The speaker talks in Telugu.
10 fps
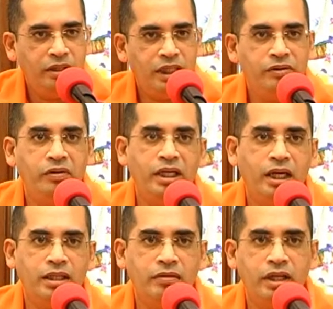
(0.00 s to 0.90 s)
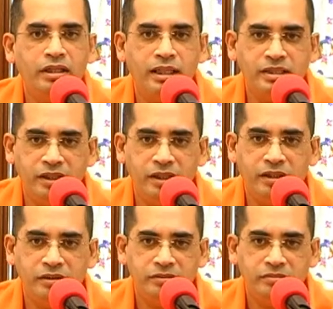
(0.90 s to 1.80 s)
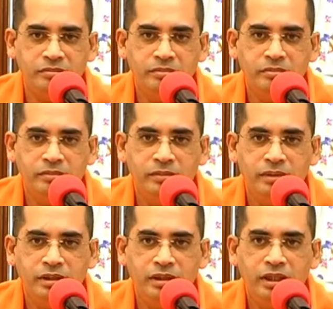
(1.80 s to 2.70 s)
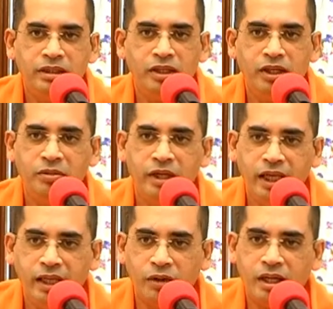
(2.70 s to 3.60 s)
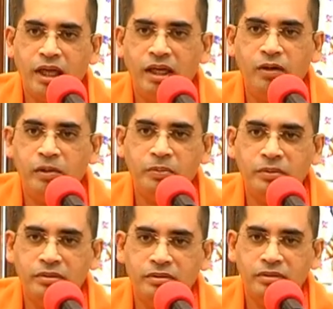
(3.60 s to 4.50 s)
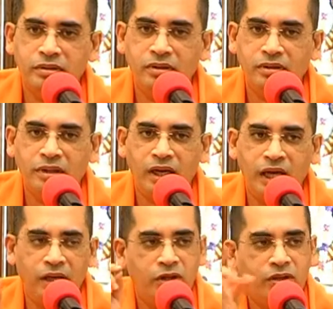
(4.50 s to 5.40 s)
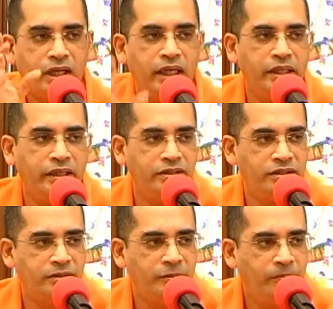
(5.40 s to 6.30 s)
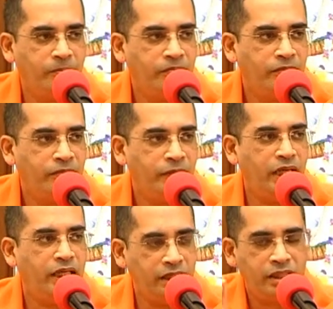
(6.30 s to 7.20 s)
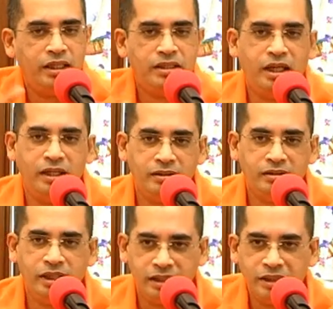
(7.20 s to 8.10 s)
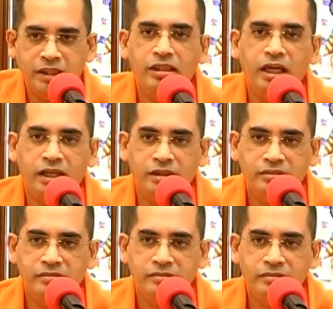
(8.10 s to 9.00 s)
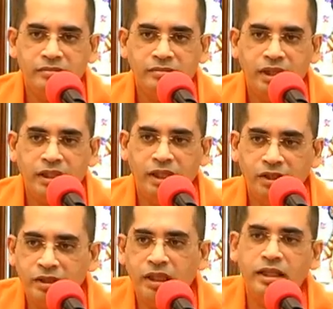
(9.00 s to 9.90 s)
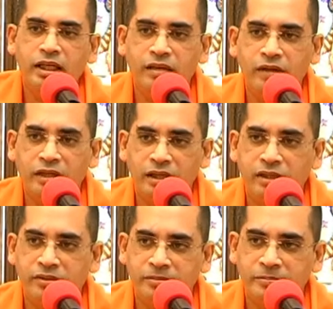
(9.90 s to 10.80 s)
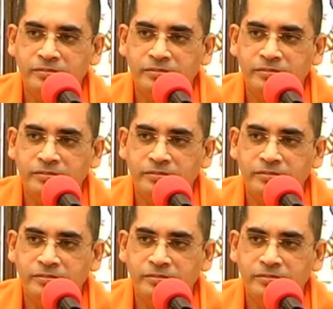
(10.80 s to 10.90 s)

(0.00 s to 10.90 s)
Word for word: ఇది వివేకానందుల వారికి తెలిసింది ఇతనిలో ఉండే అదొక్క లోపు లో ఐ హాంట్ టు క్లియర్ ఇట్ దాన్ని నేను తీర్చాలి తీర్చిదిద్దాలి అతను ఎందుకు తల్లి దగ్గరికి వెళ్ళటలేదు